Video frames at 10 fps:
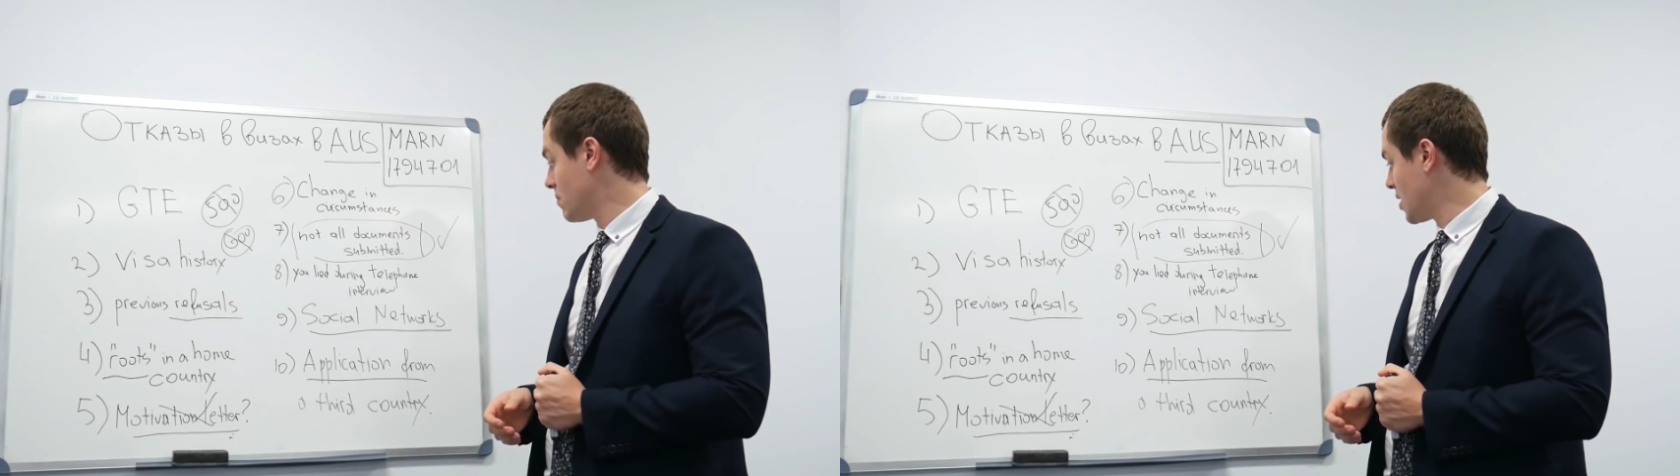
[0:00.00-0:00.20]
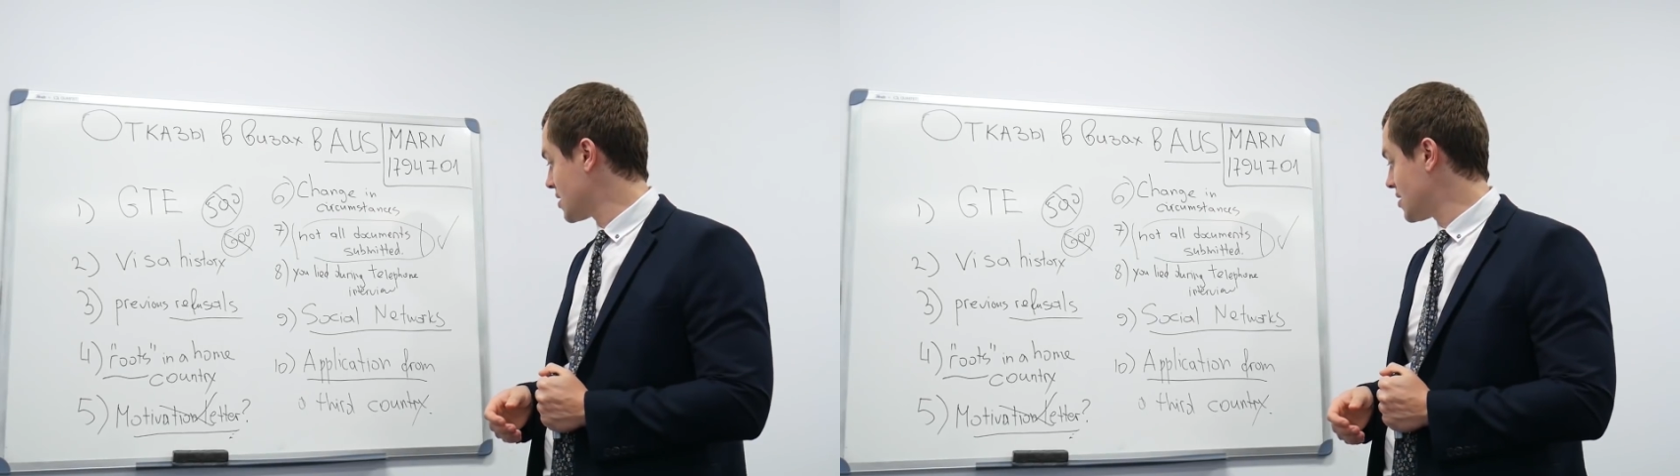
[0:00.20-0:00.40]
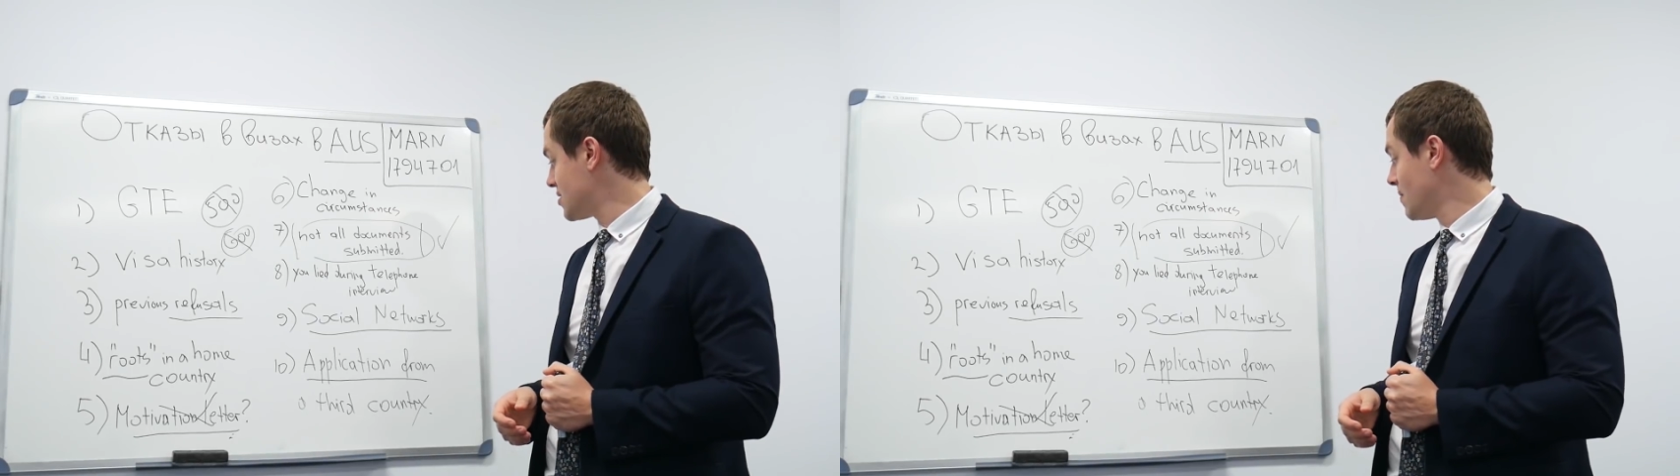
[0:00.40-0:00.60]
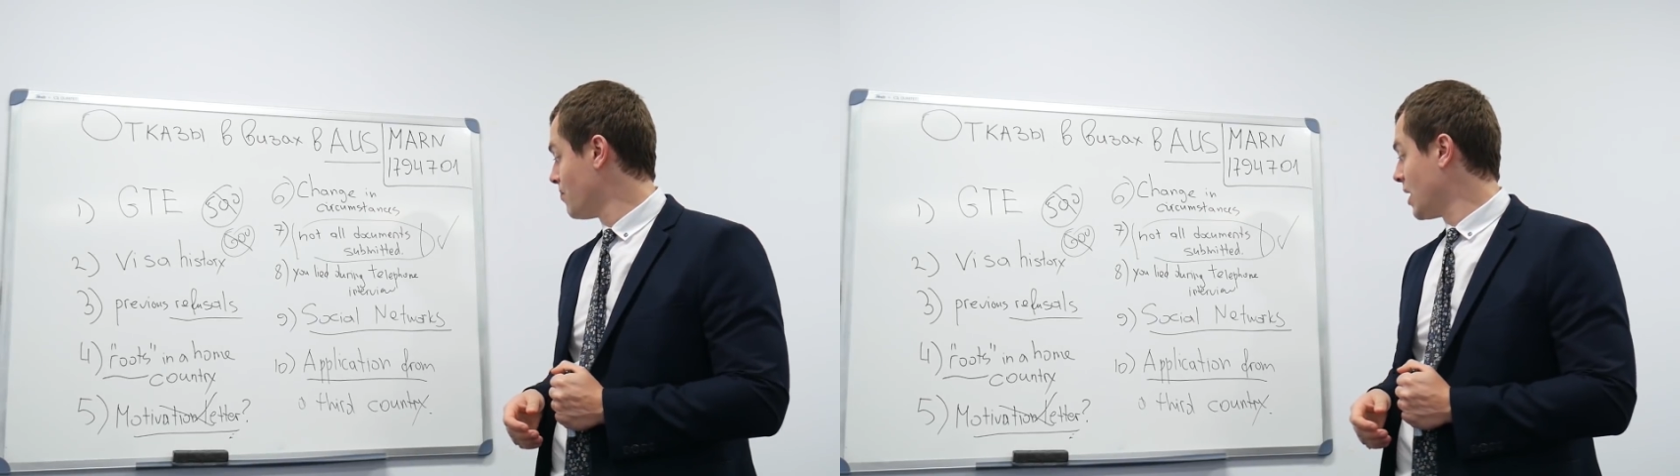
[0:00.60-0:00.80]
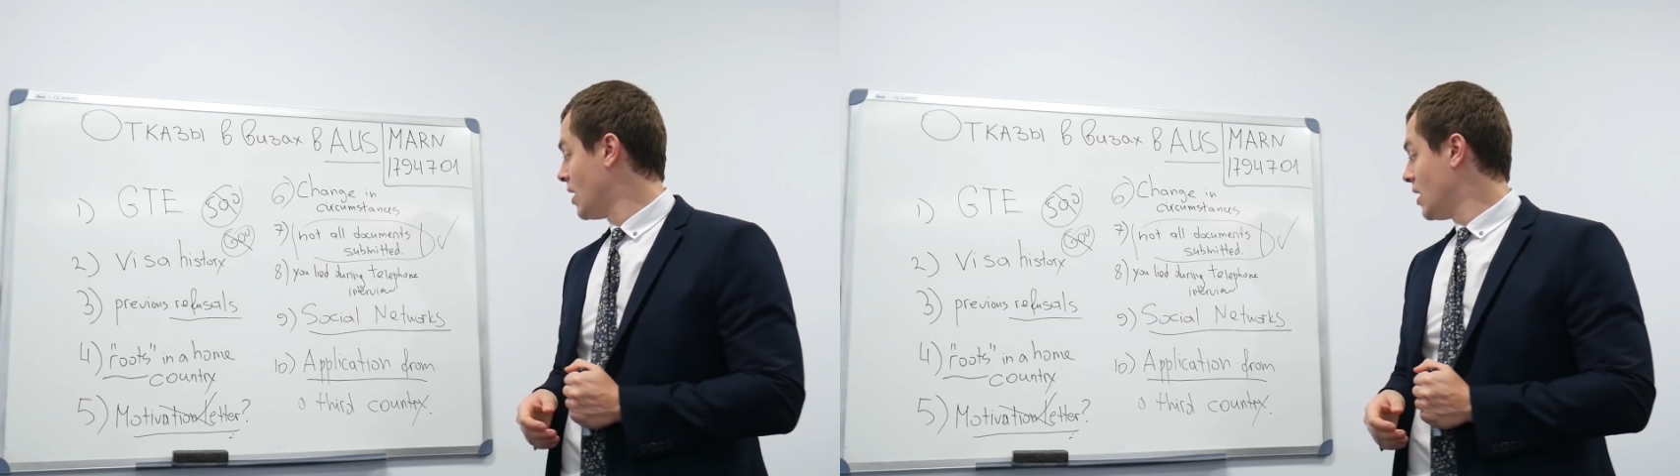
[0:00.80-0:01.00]
показать
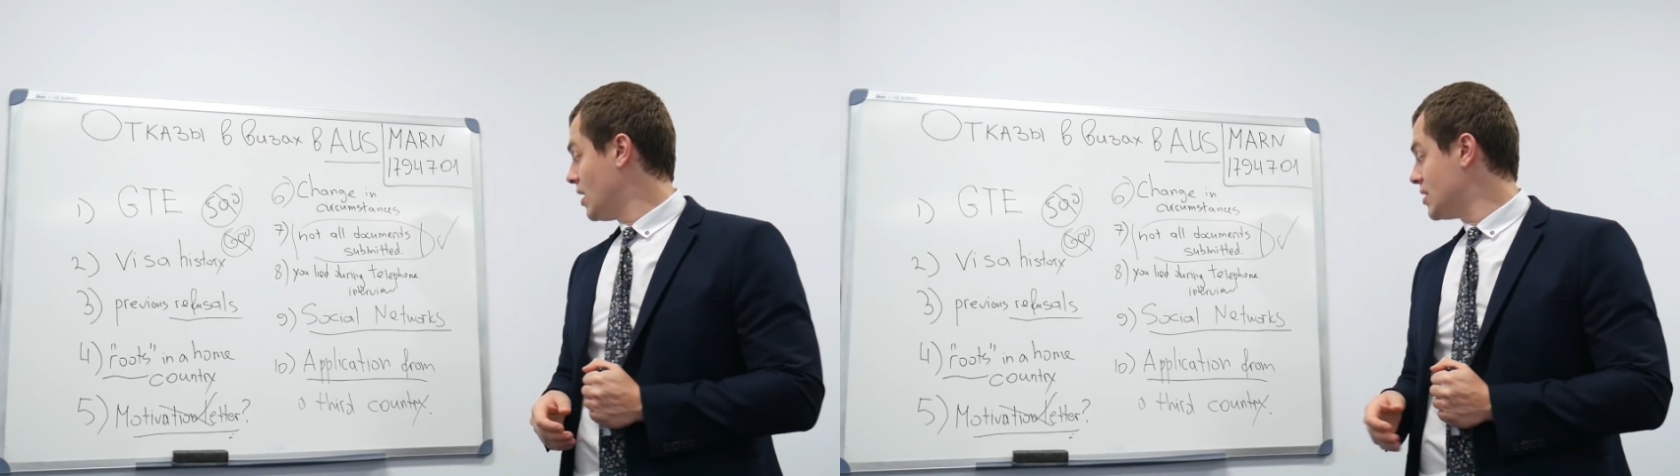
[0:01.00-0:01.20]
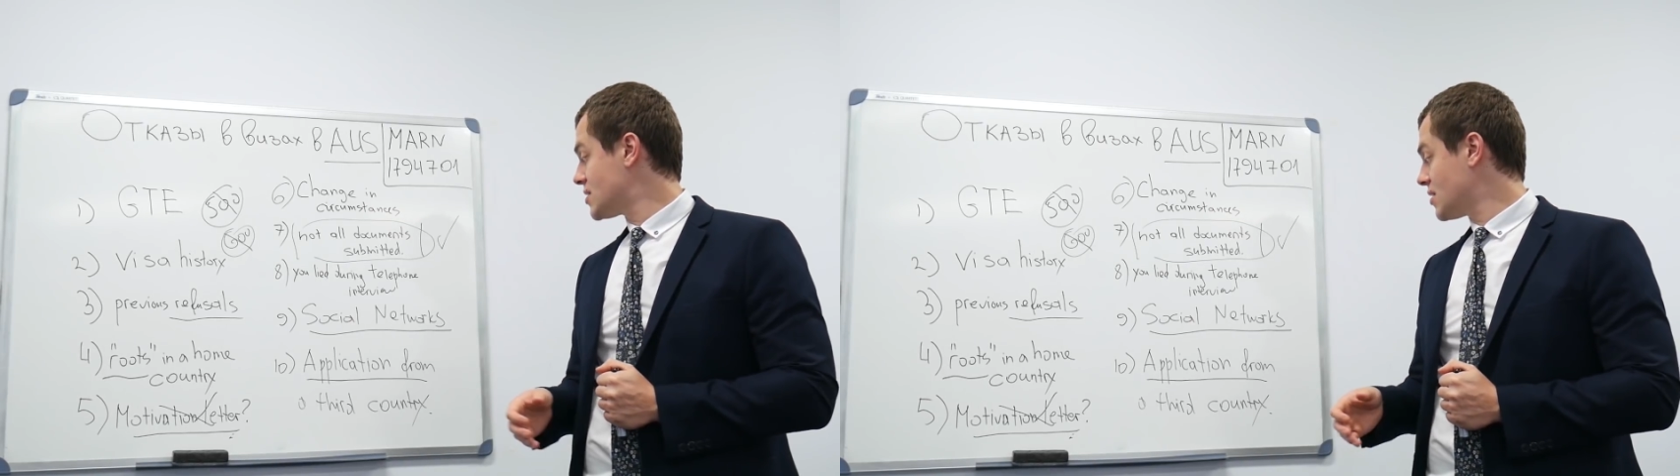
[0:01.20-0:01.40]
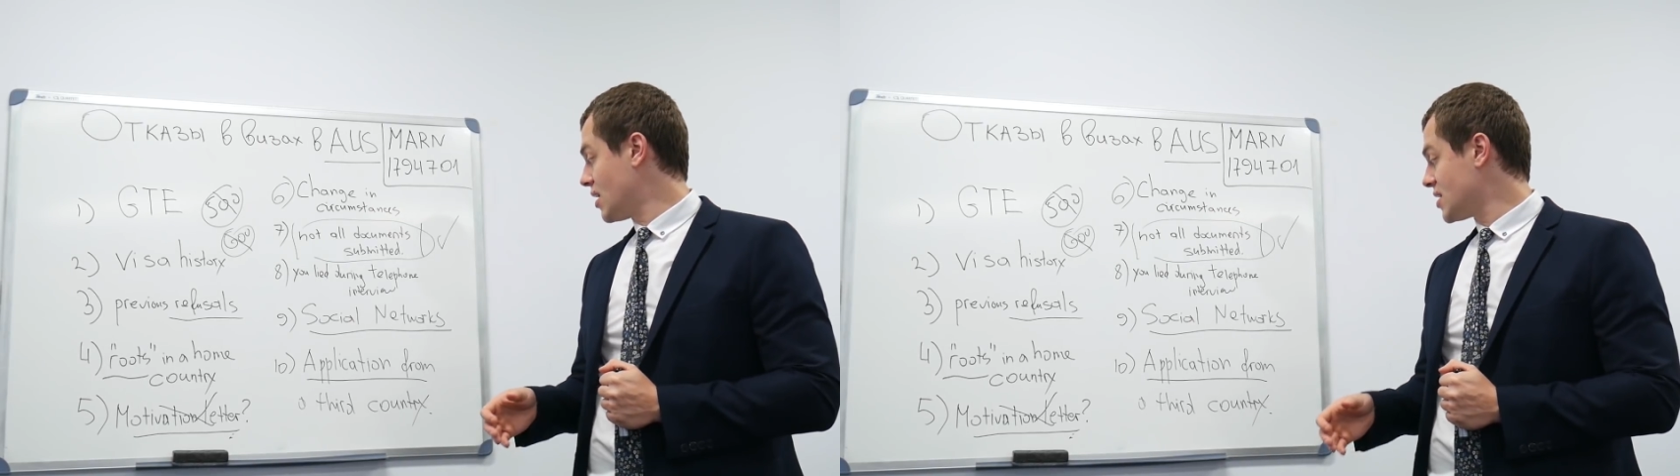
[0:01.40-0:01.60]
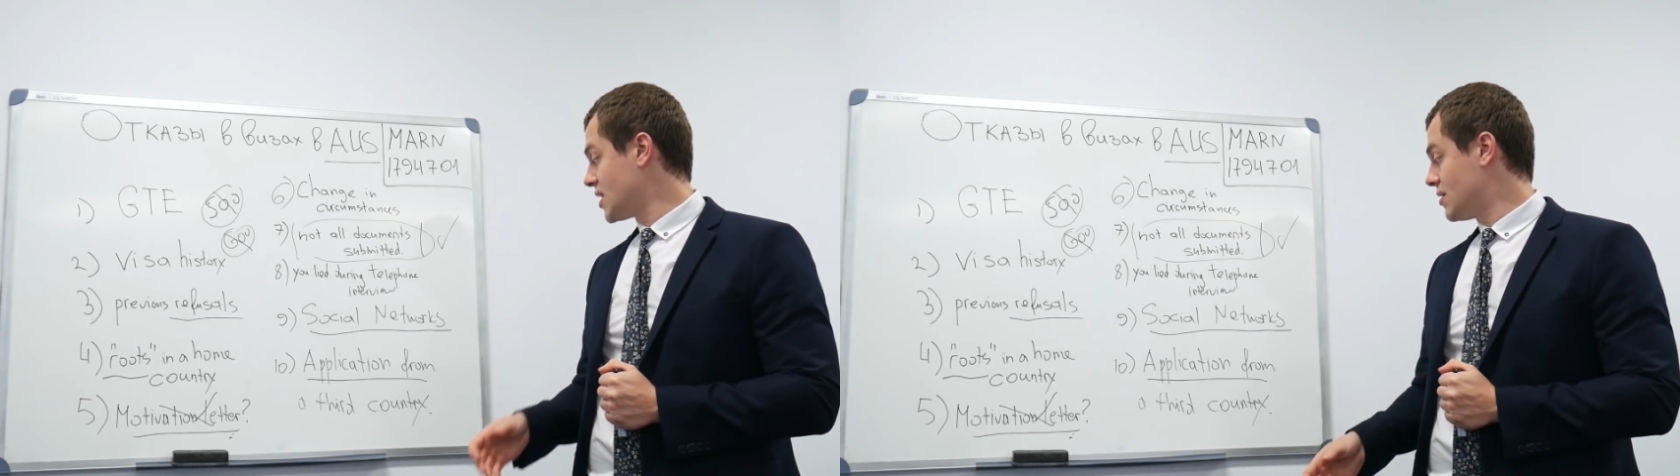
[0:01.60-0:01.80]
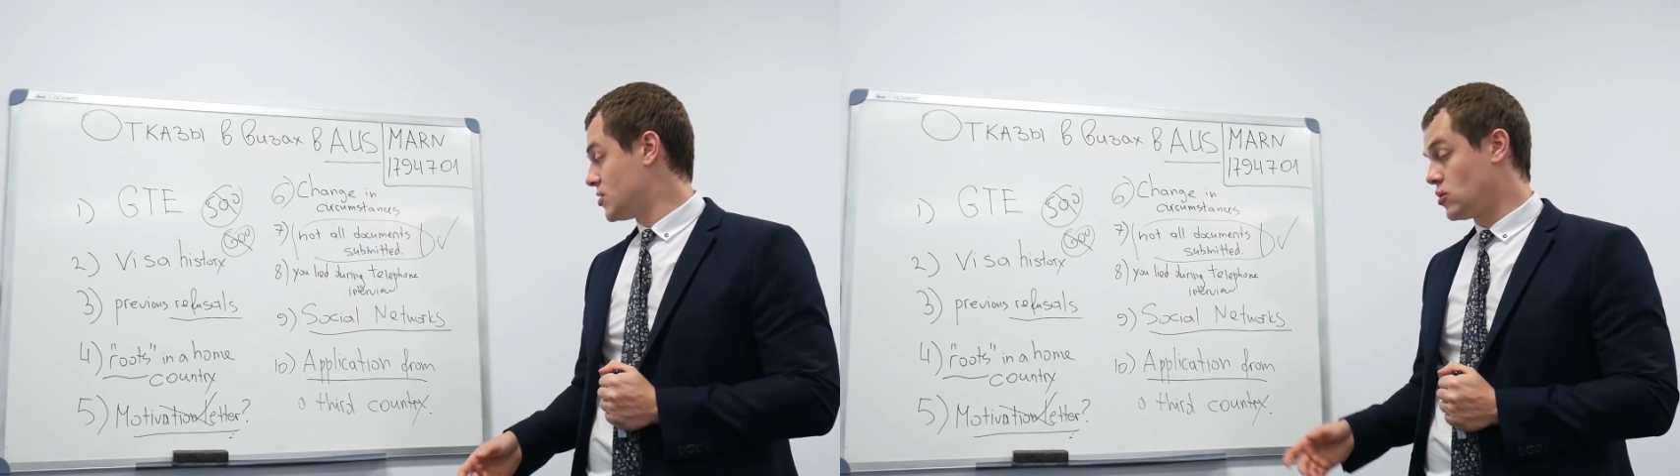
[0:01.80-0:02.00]
из
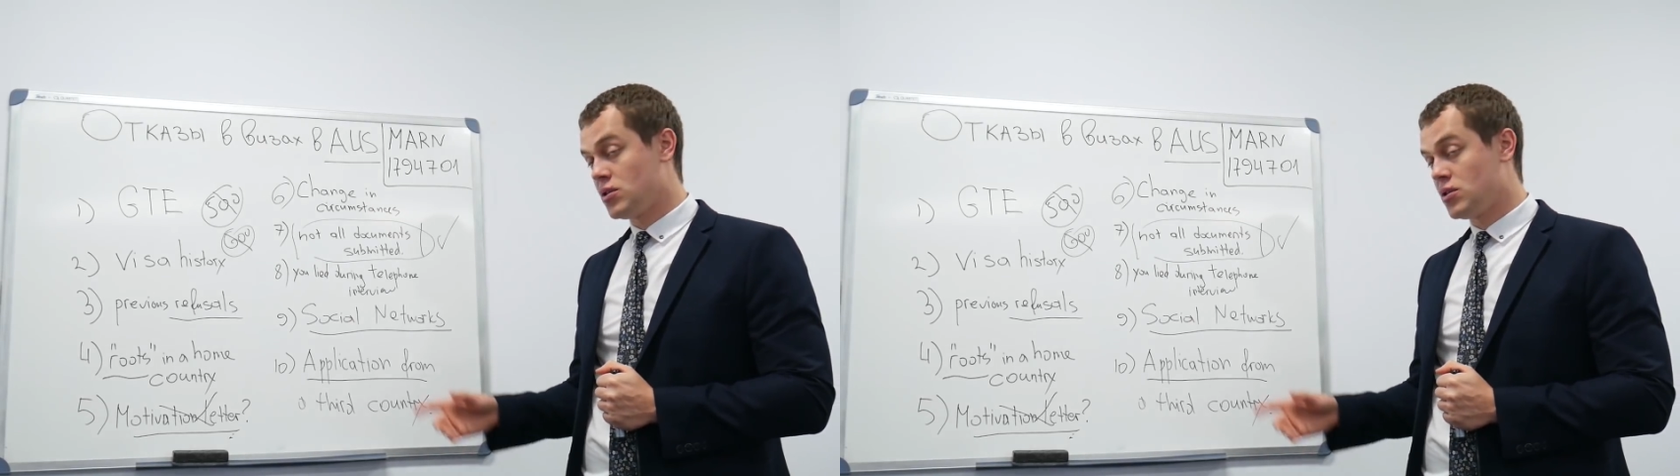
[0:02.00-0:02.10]
доказательств.